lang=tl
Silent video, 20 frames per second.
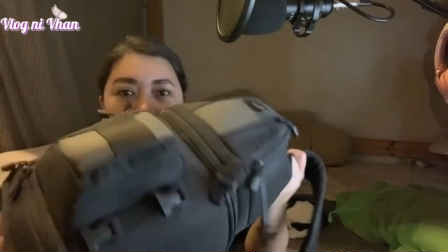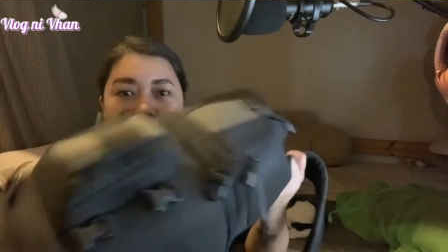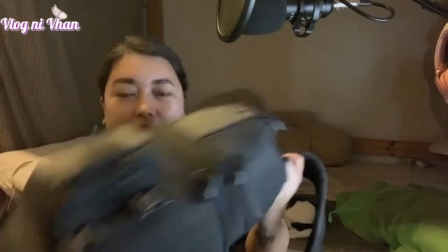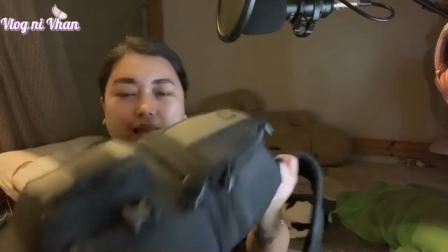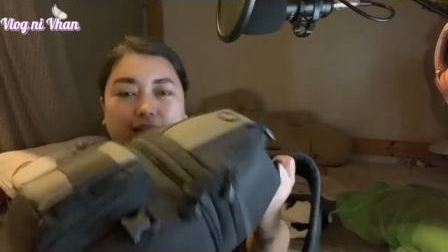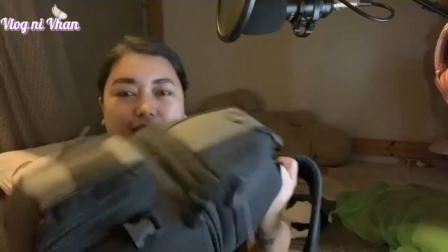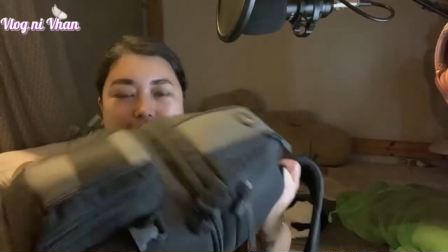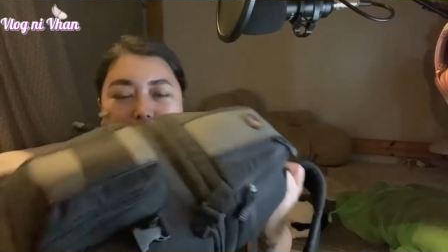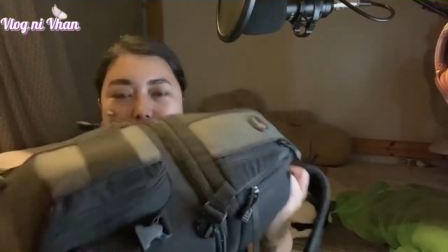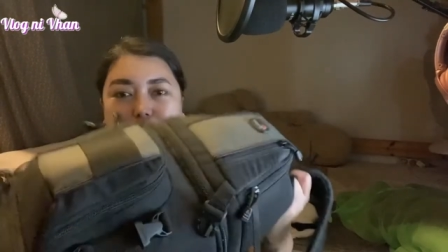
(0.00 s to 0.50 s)

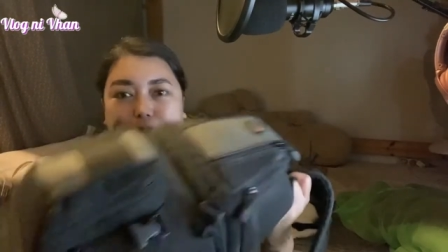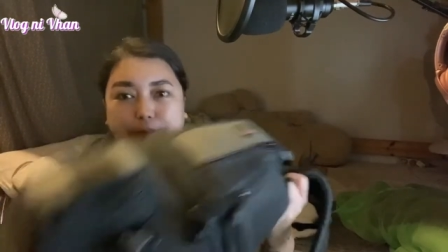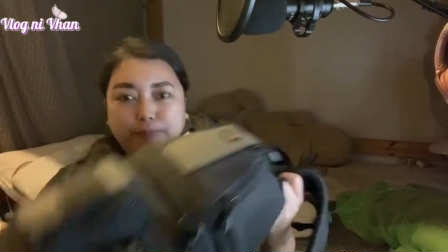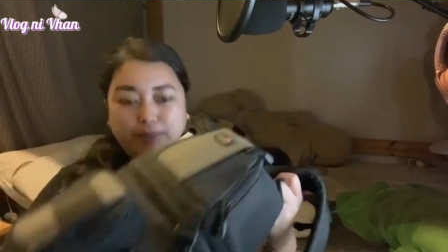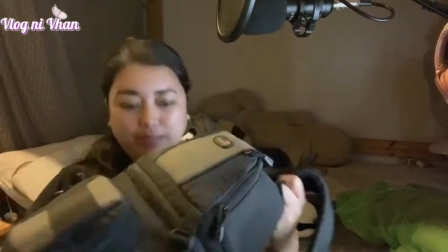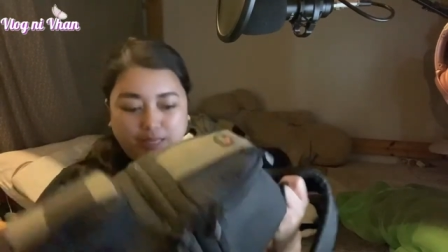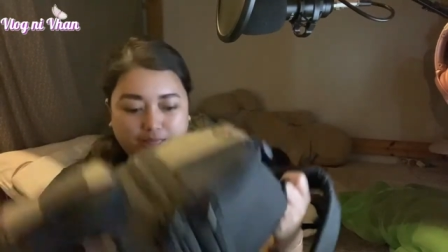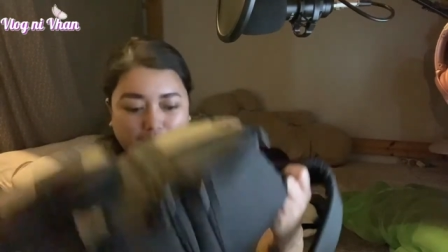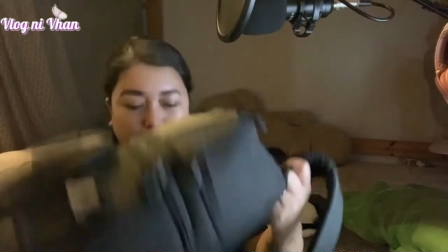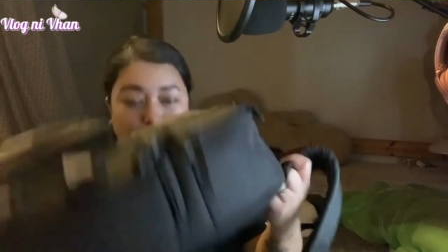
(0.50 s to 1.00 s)
And then,
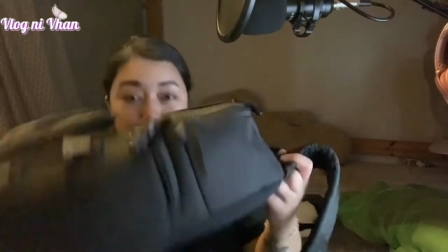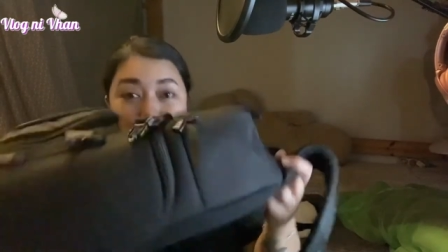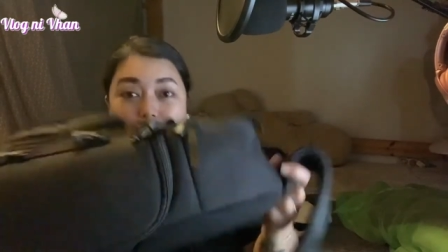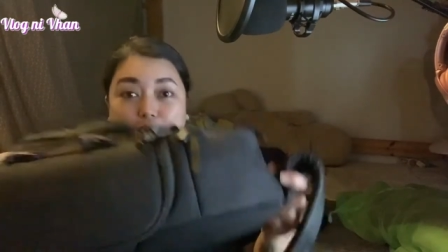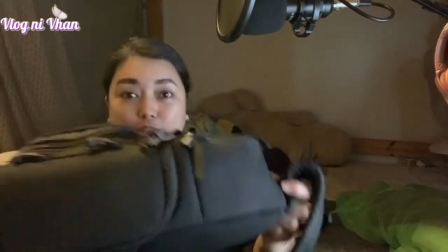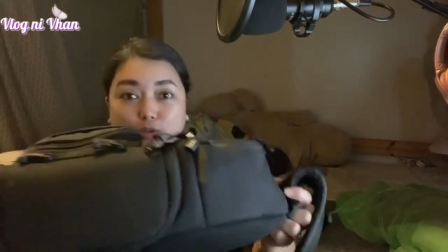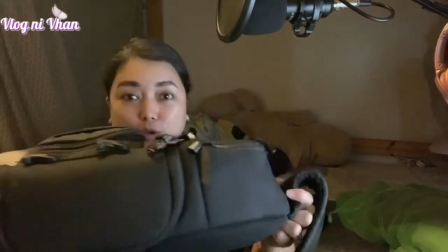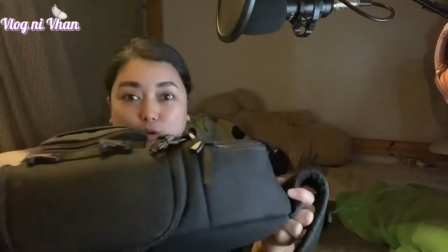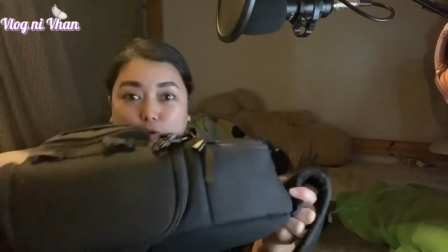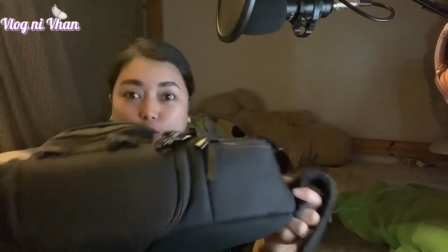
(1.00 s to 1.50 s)
papakita ko sa
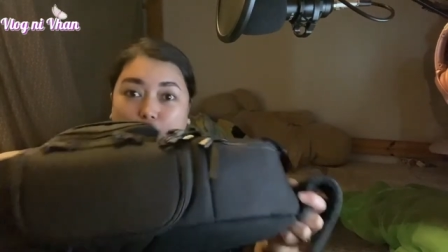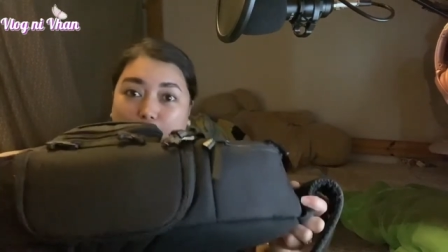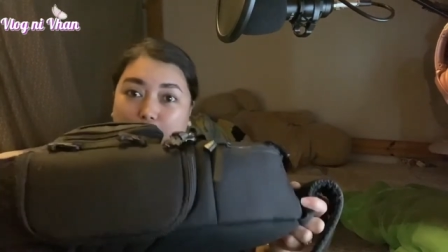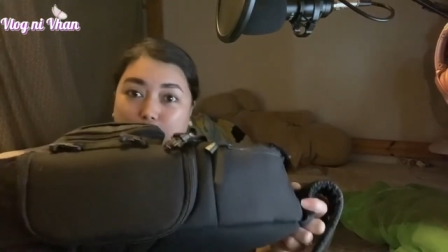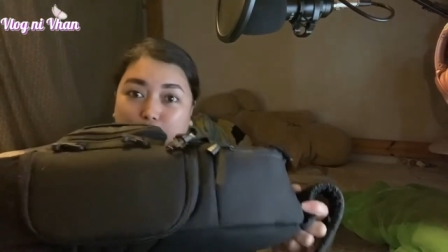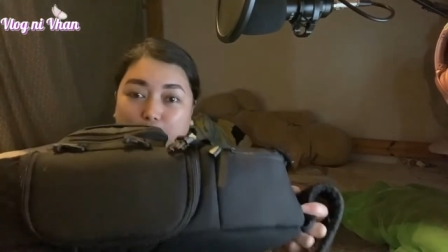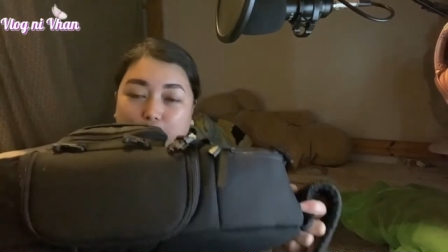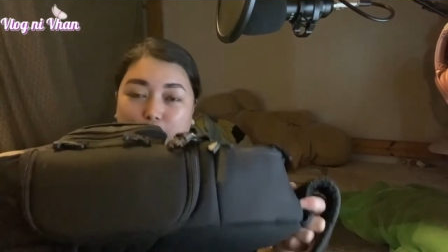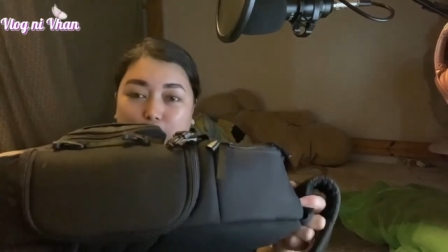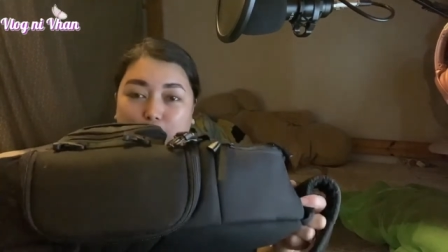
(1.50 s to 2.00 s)
inyo kung
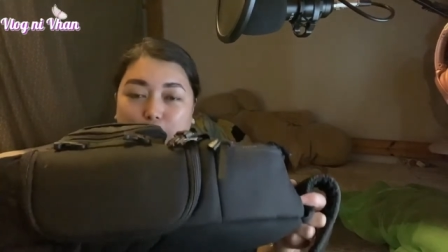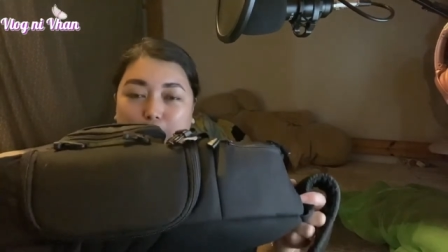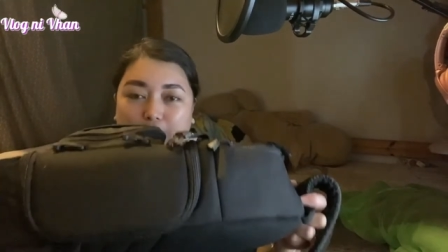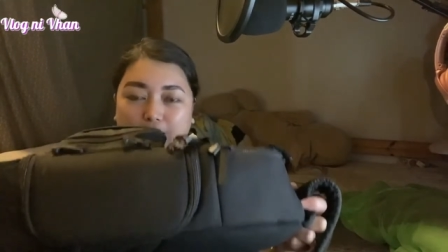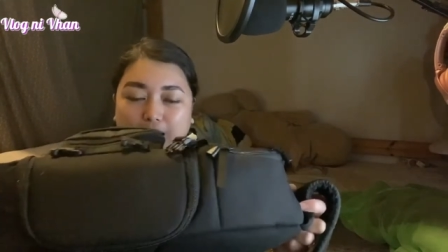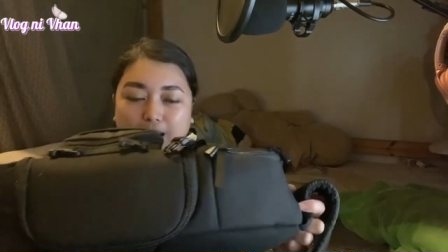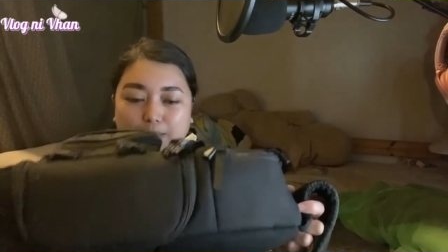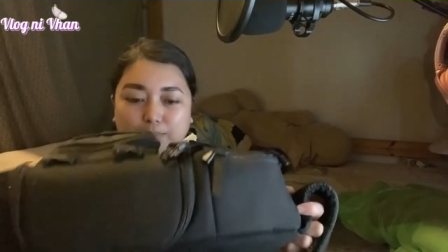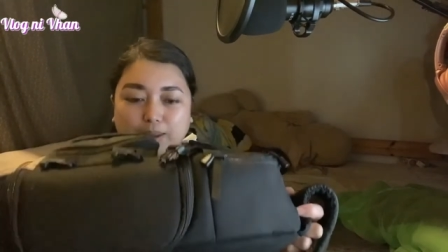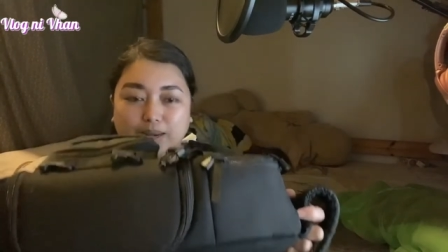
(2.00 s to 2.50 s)
ano-ano mga
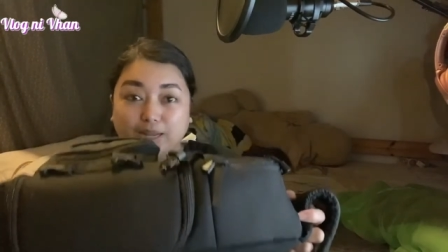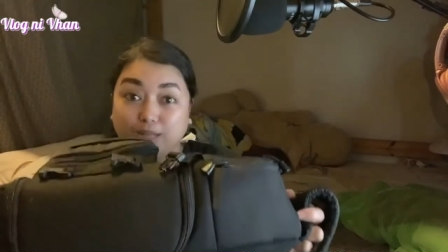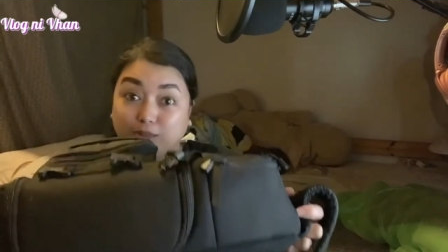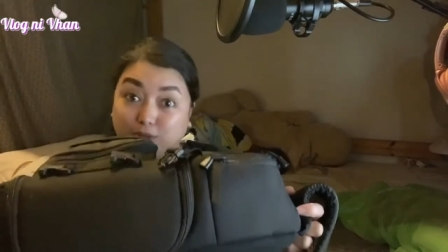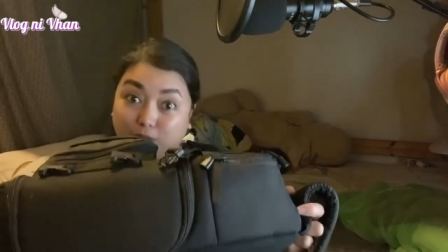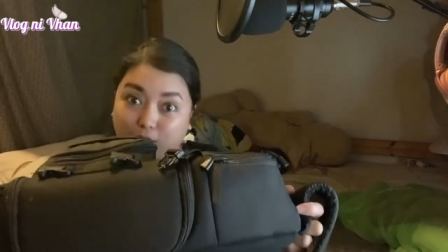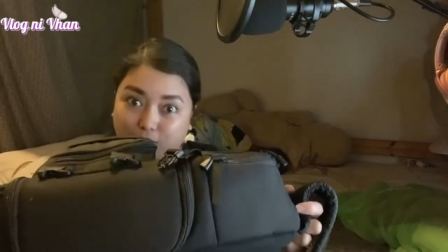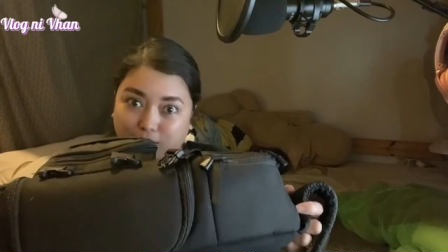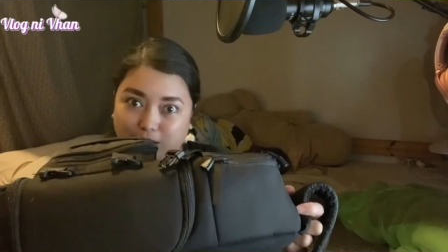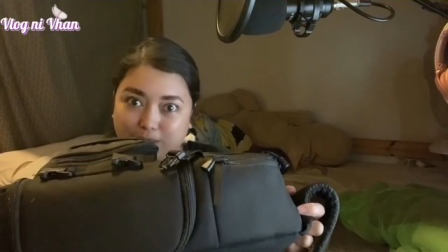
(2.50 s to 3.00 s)
laman nito.
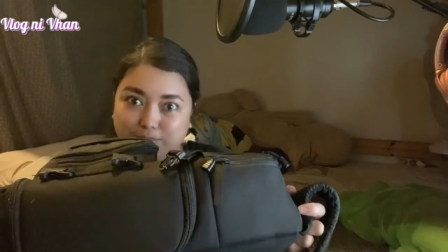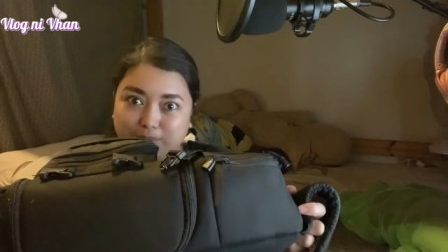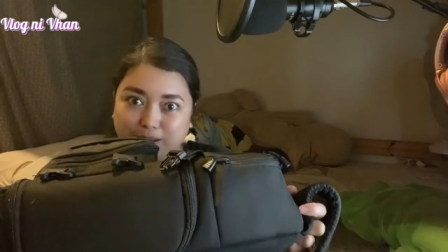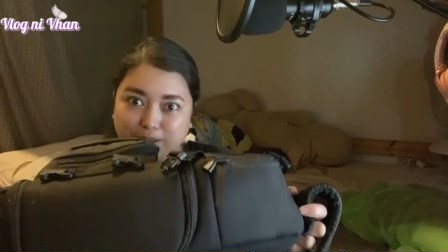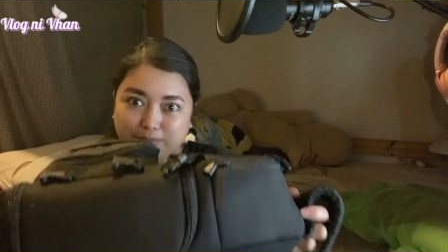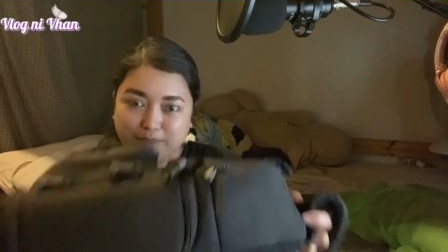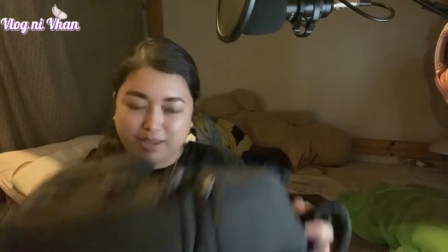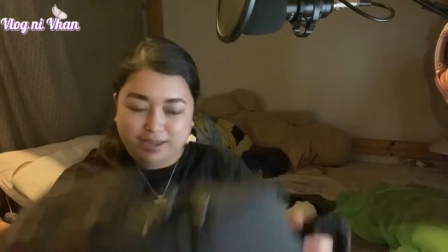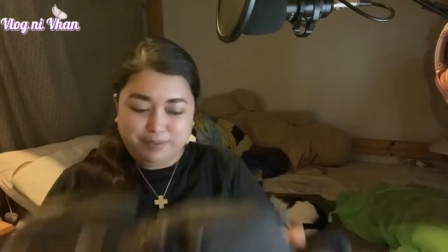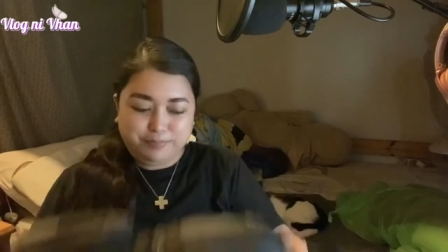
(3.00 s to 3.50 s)
Okay mga
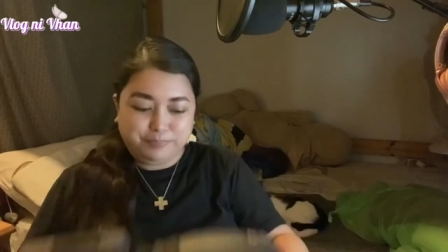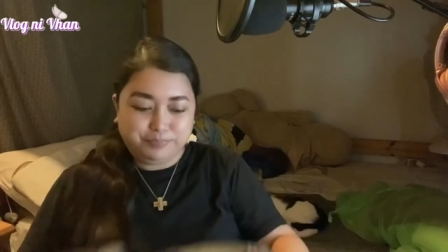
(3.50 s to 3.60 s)
be?